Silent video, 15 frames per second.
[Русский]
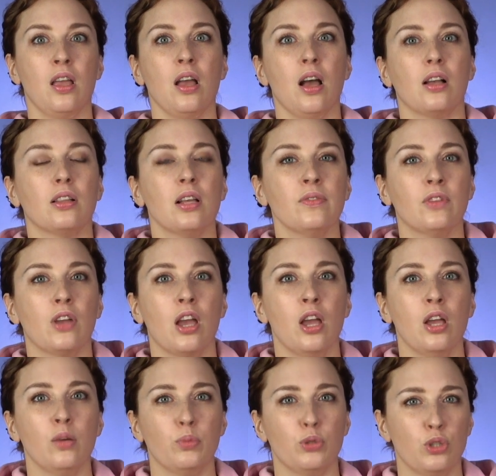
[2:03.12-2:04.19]
А главное,
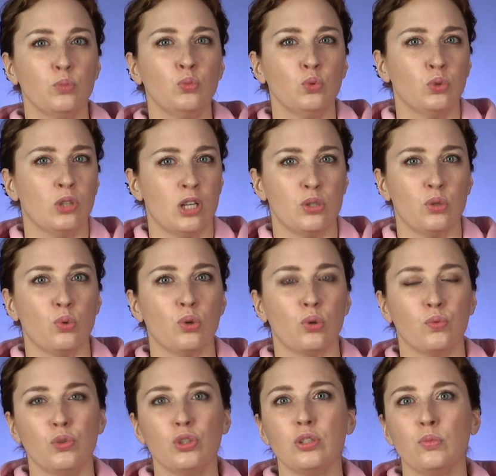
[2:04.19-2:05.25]
почему на
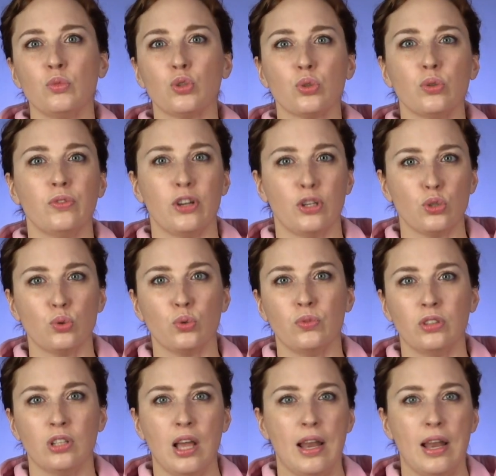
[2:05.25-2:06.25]
48 часов арестованы